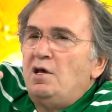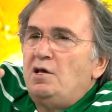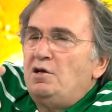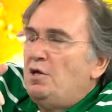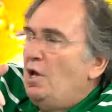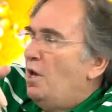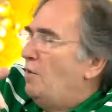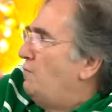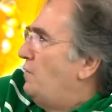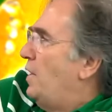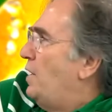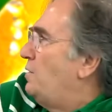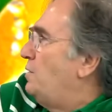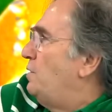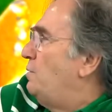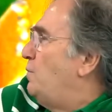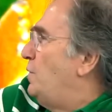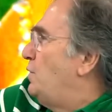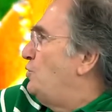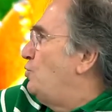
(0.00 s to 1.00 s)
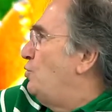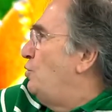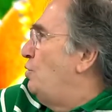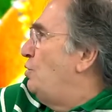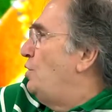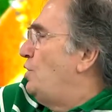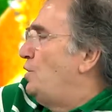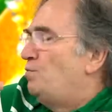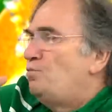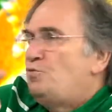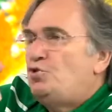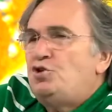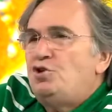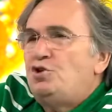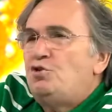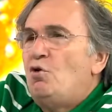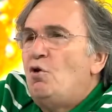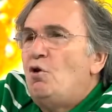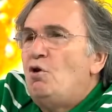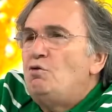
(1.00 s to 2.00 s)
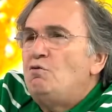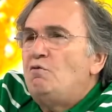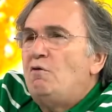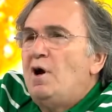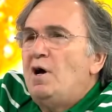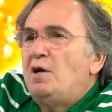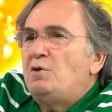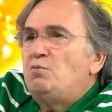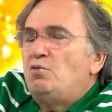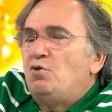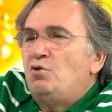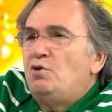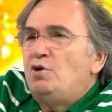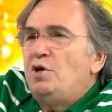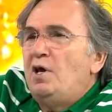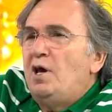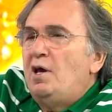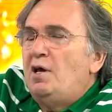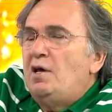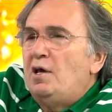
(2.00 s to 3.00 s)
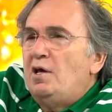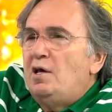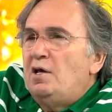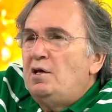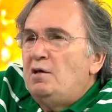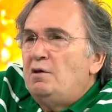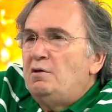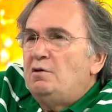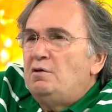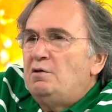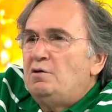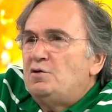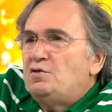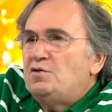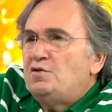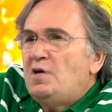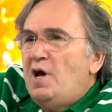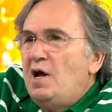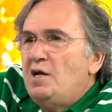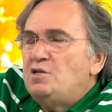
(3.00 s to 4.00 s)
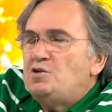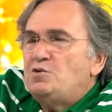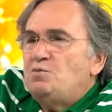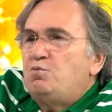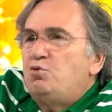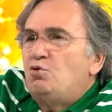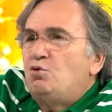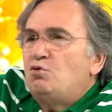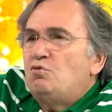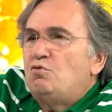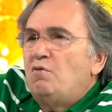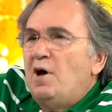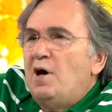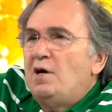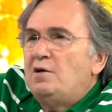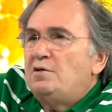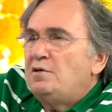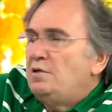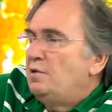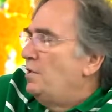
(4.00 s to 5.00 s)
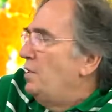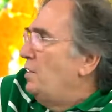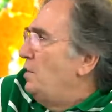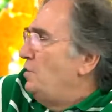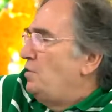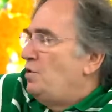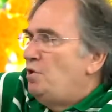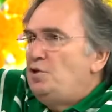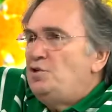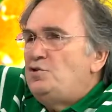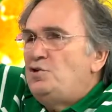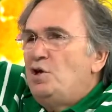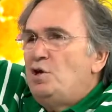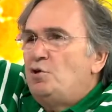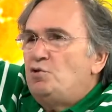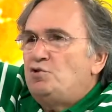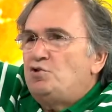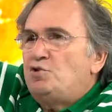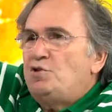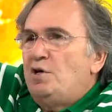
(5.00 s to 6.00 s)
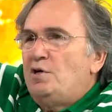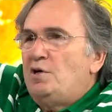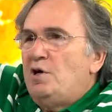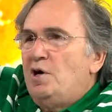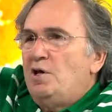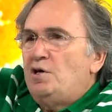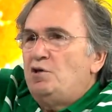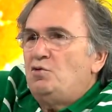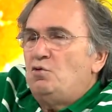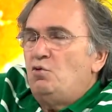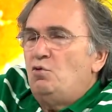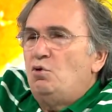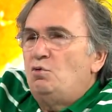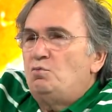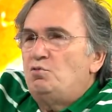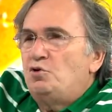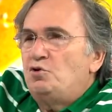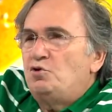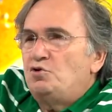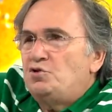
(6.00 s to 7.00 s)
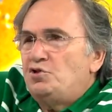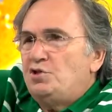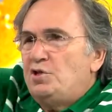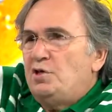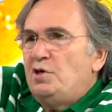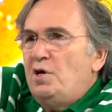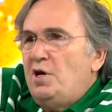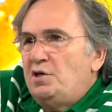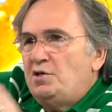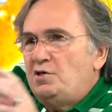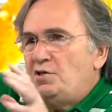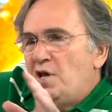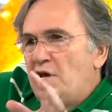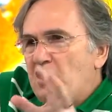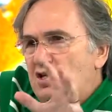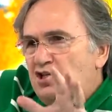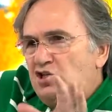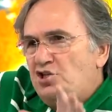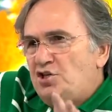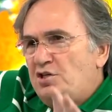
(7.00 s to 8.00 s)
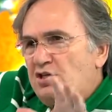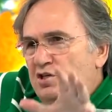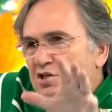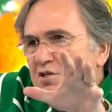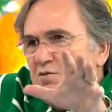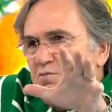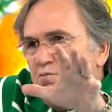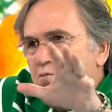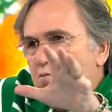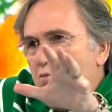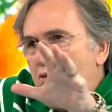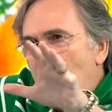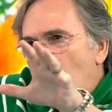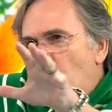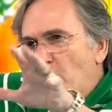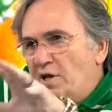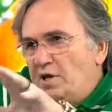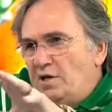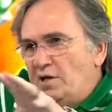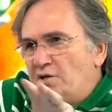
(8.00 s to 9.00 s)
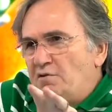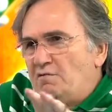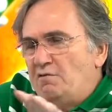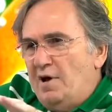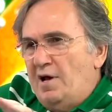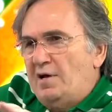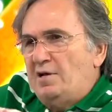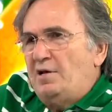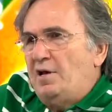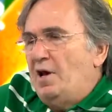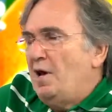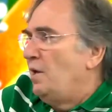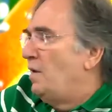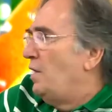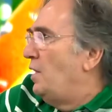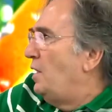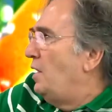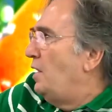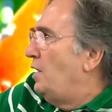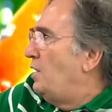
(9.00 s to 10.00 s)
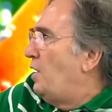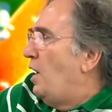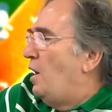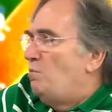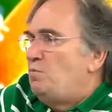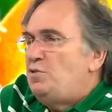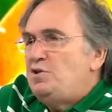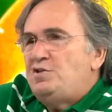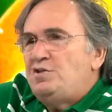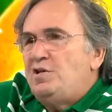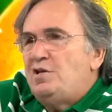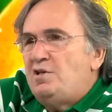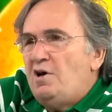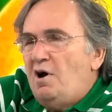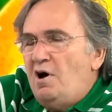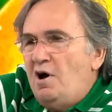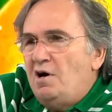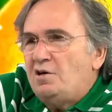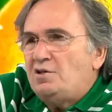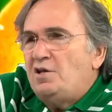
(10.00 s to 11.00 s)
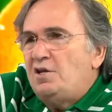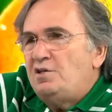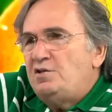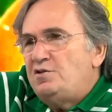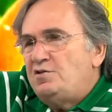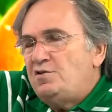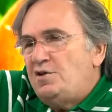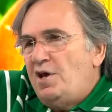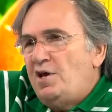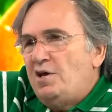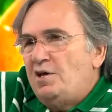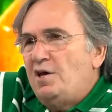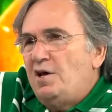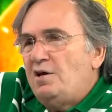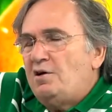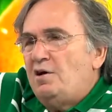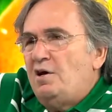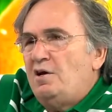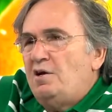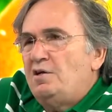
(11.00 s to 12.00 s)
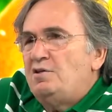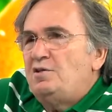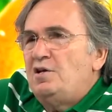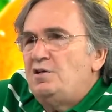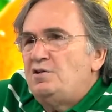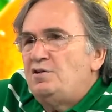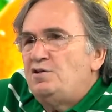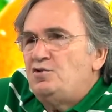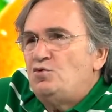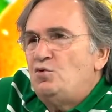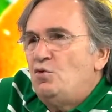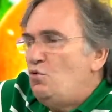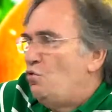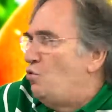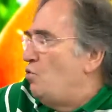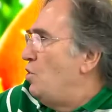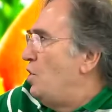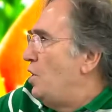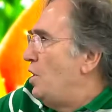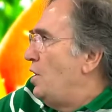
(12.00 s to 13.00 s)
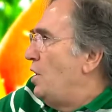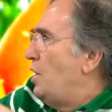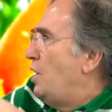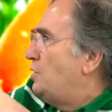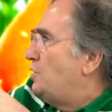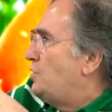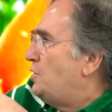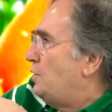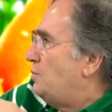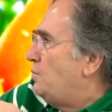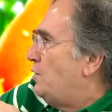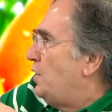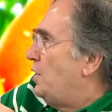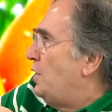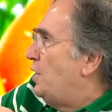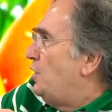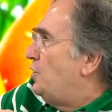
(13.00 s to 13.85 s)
Efendime söyleyeyim Tirol var böyle. E, Salzburg var. Niederösterreich, Oberösterreich değişik bölgeleri var ya. Evet. ya. Bizde de Akdeniz, Ege, Karadeniz, Doğu gibi.